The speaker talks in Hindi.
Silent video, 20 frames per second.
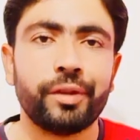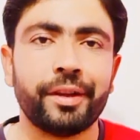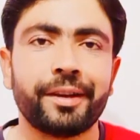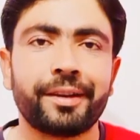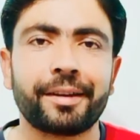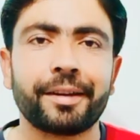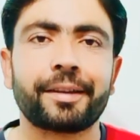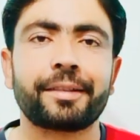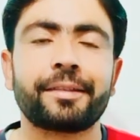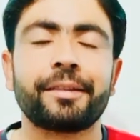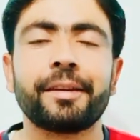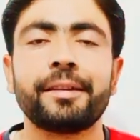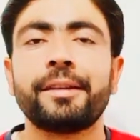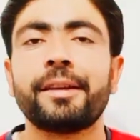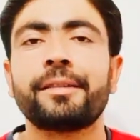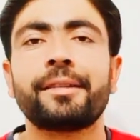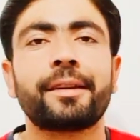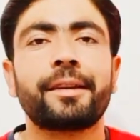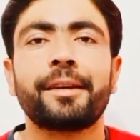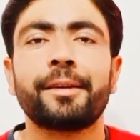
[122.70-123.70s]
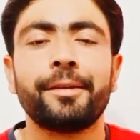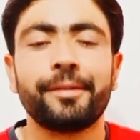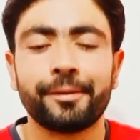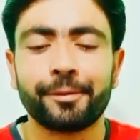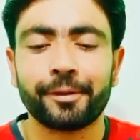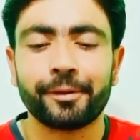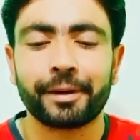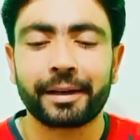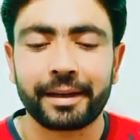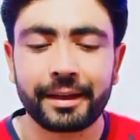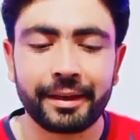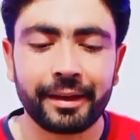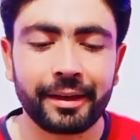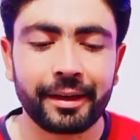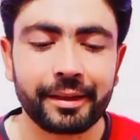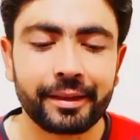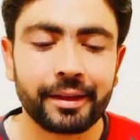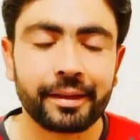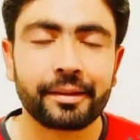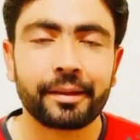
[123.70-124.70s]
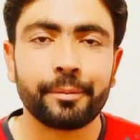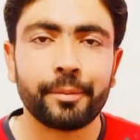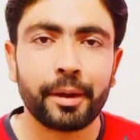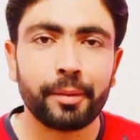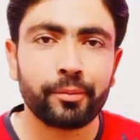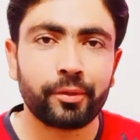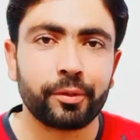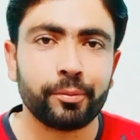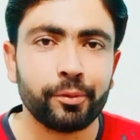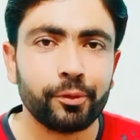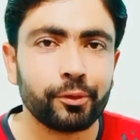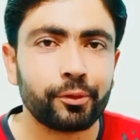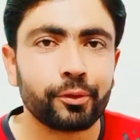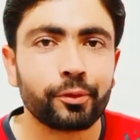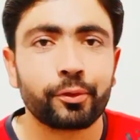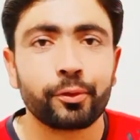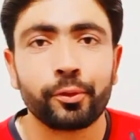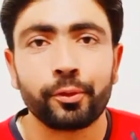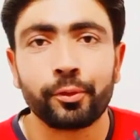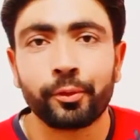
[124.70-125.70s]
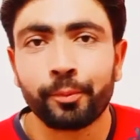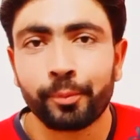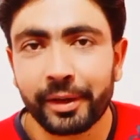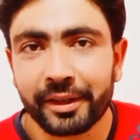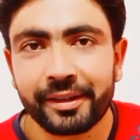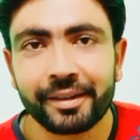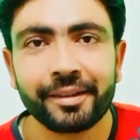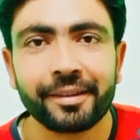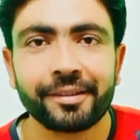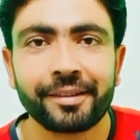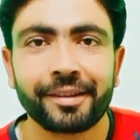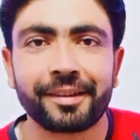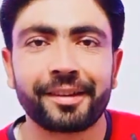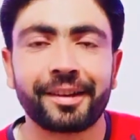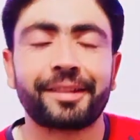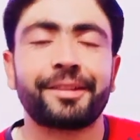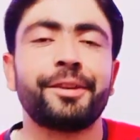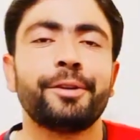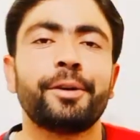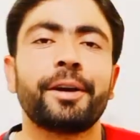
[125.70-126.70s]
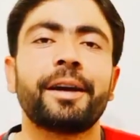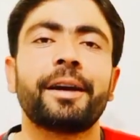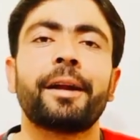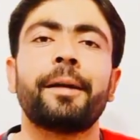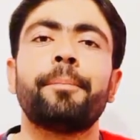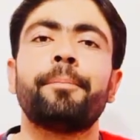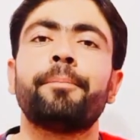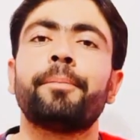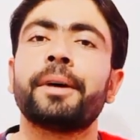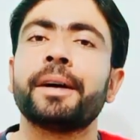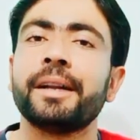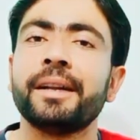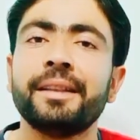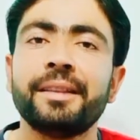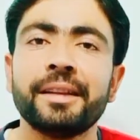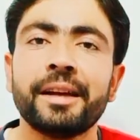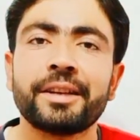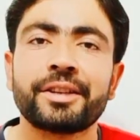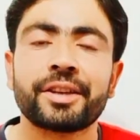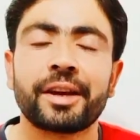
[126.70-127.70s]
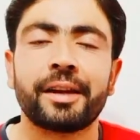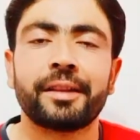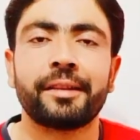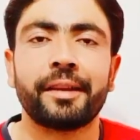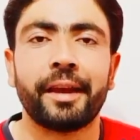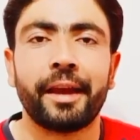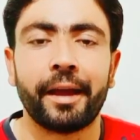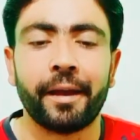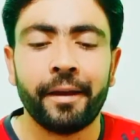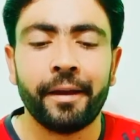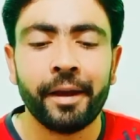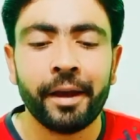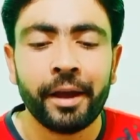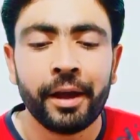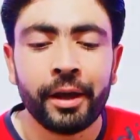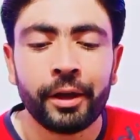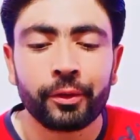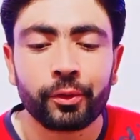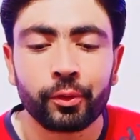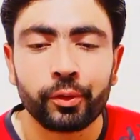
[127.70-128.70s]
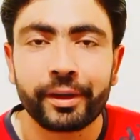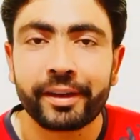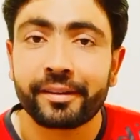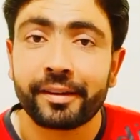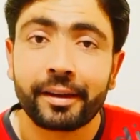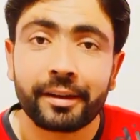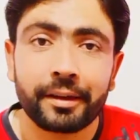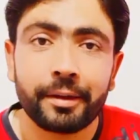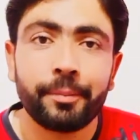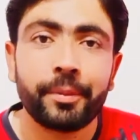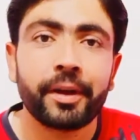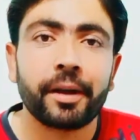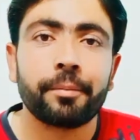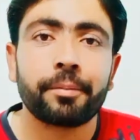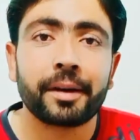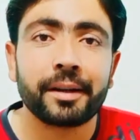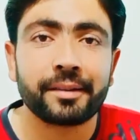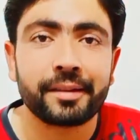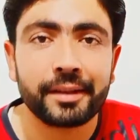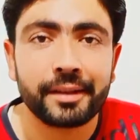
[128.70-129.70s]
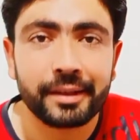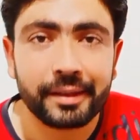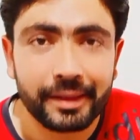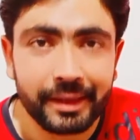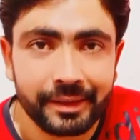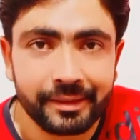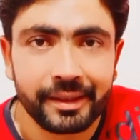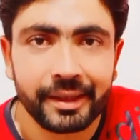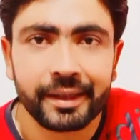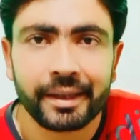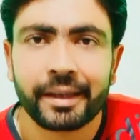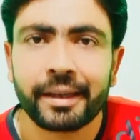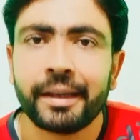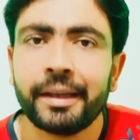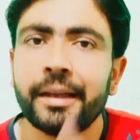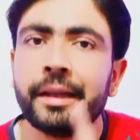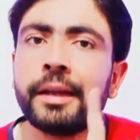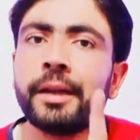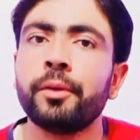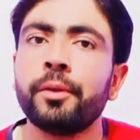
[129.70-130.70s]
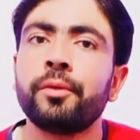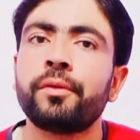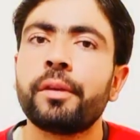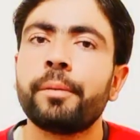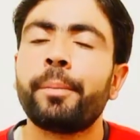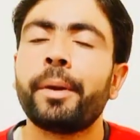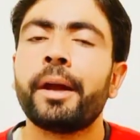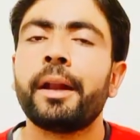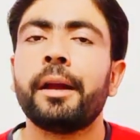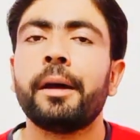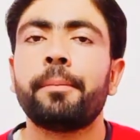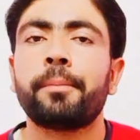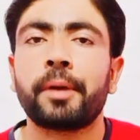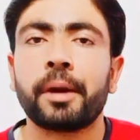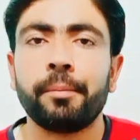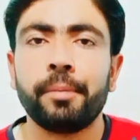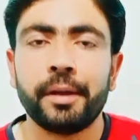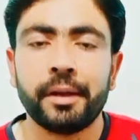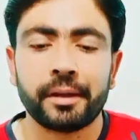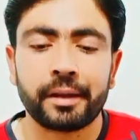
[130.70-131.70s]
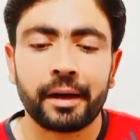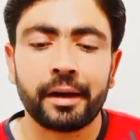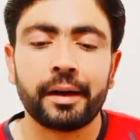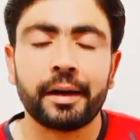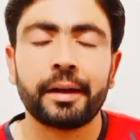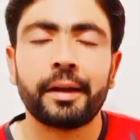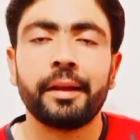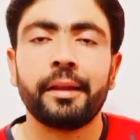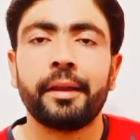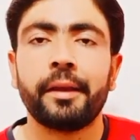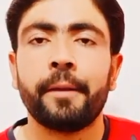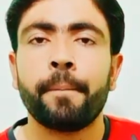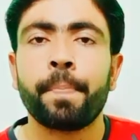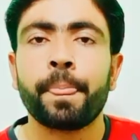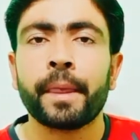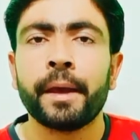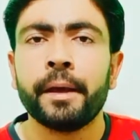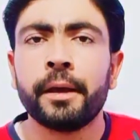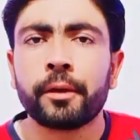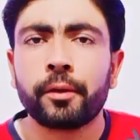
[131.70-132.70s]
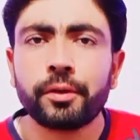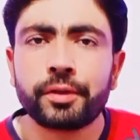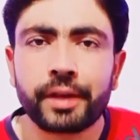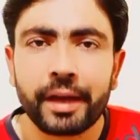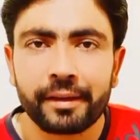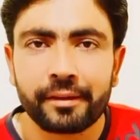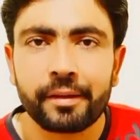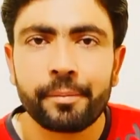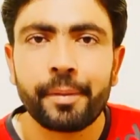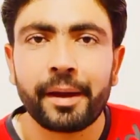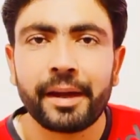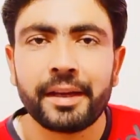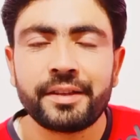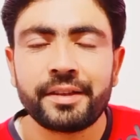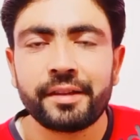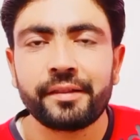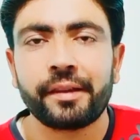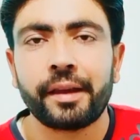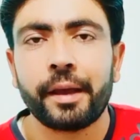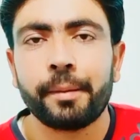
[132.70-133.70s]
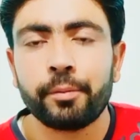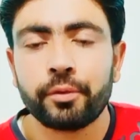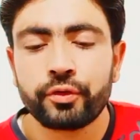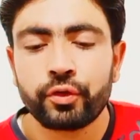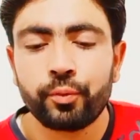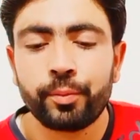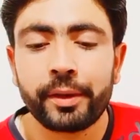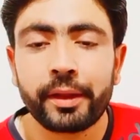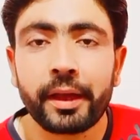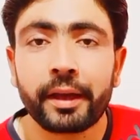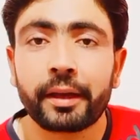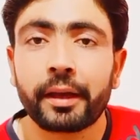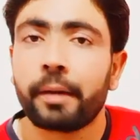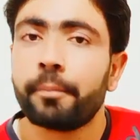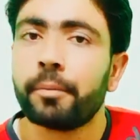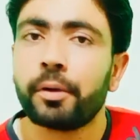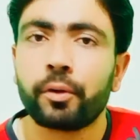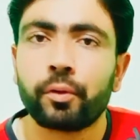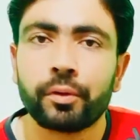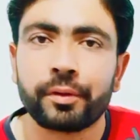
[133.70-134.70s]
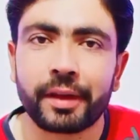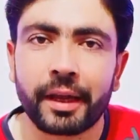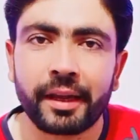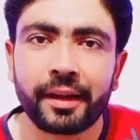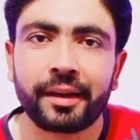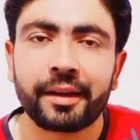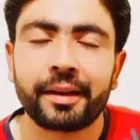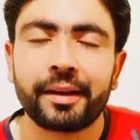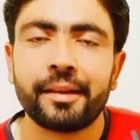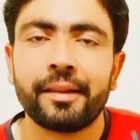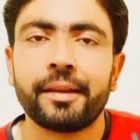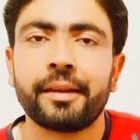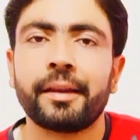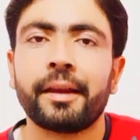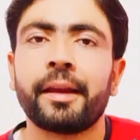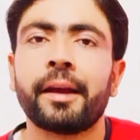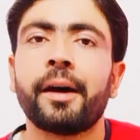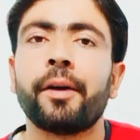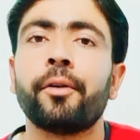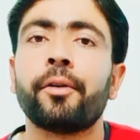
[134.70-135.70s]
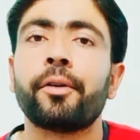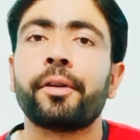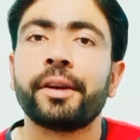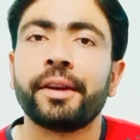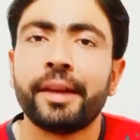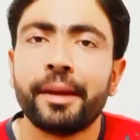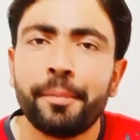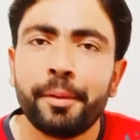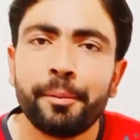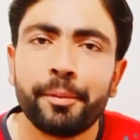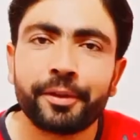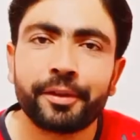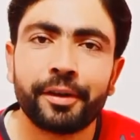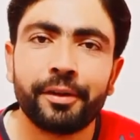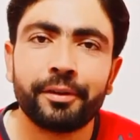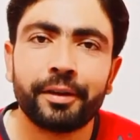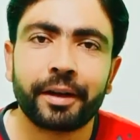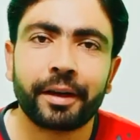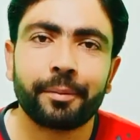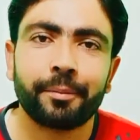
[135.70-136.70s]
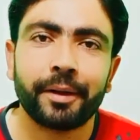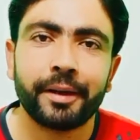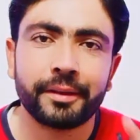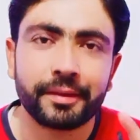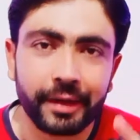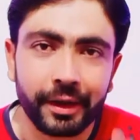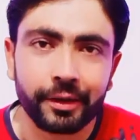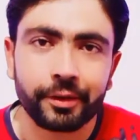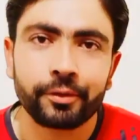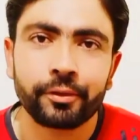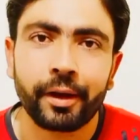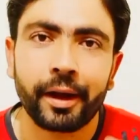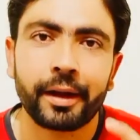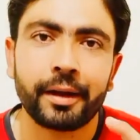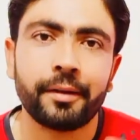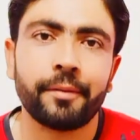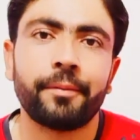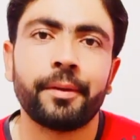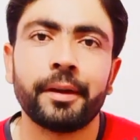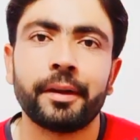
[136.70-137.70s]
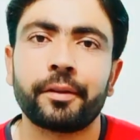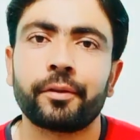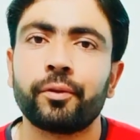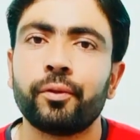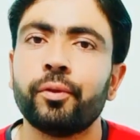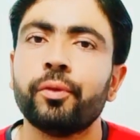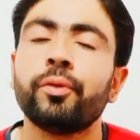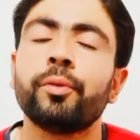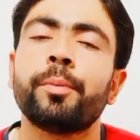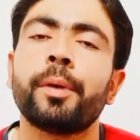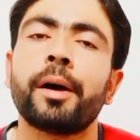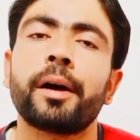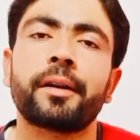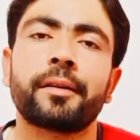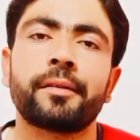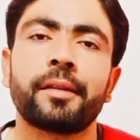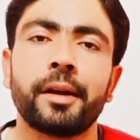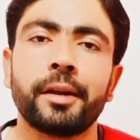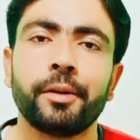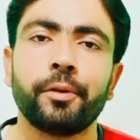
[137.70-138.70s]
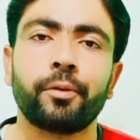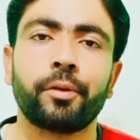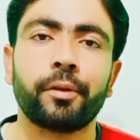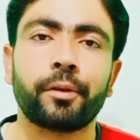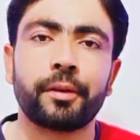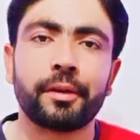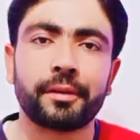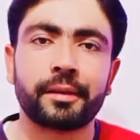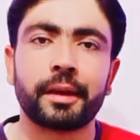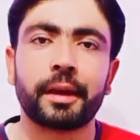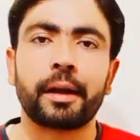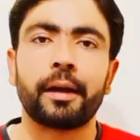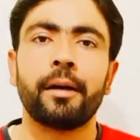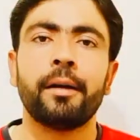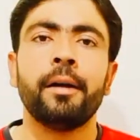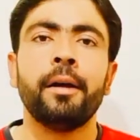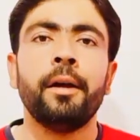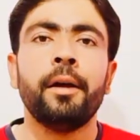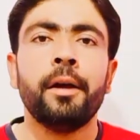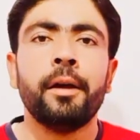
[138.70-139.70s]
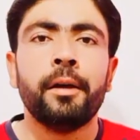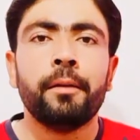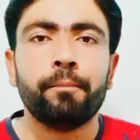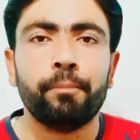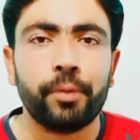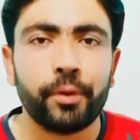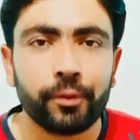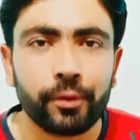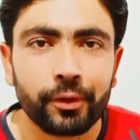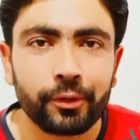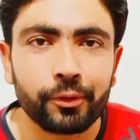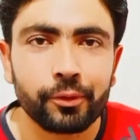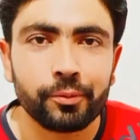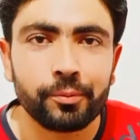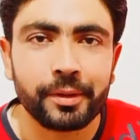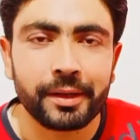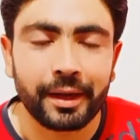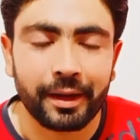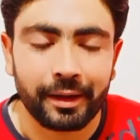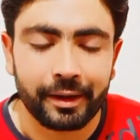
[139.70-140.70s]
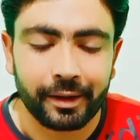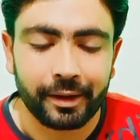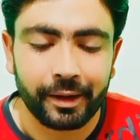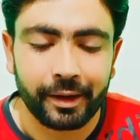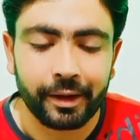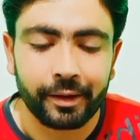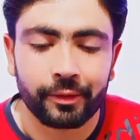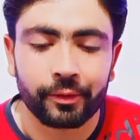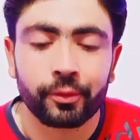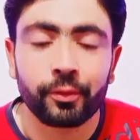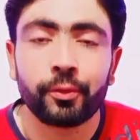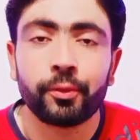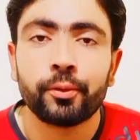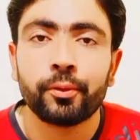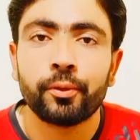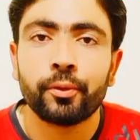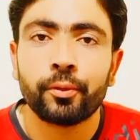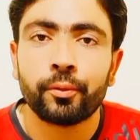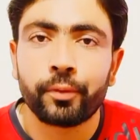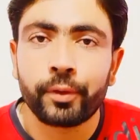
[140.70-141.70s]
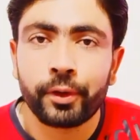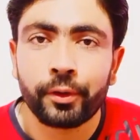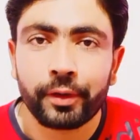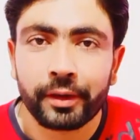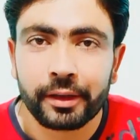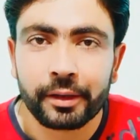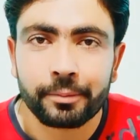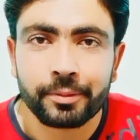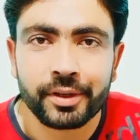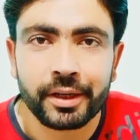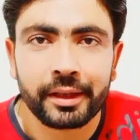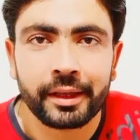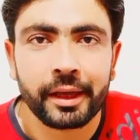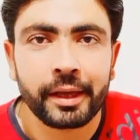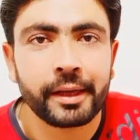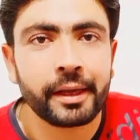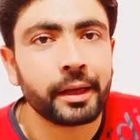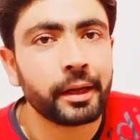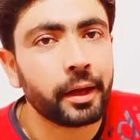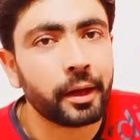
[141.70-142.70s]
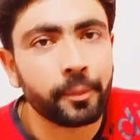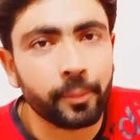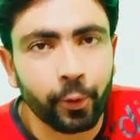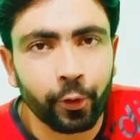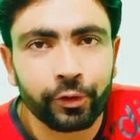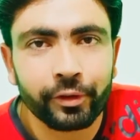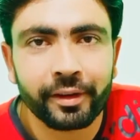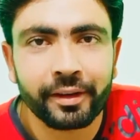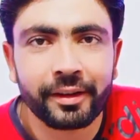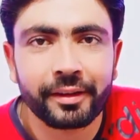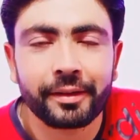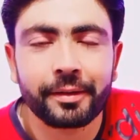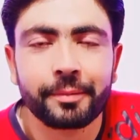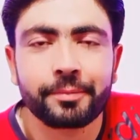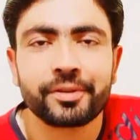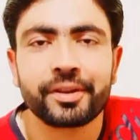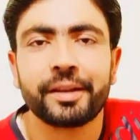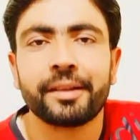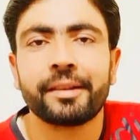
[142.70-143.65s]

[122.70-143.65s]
को देख कर जैसे कि वकीली कहते हैं तमाम सबूतों को मद्देनजर रखते हुए अगर आप खरीद खरीदना चाहते हैं तो एग्जैक्टली exactly फिर आप कंसिडर कर सकेंगे लेकिन उससे पहले आप कभी ना ख़रीदें कुछ ऐसी मेन चीज़ें हैं मुझे उम्मीद है कि आप बिल्कुल नहीं ख़रीदेंगे और ये भी बताऊंगा कि भाई टेक्नो एंड इन्फिनिक्स दोनों पाकिस्तानियों को किस तरह बेवकूफ़ बना रहे हैं सो वीडियो की तरफ चलते हैं यानी अनबॉक्सिंग की तरफ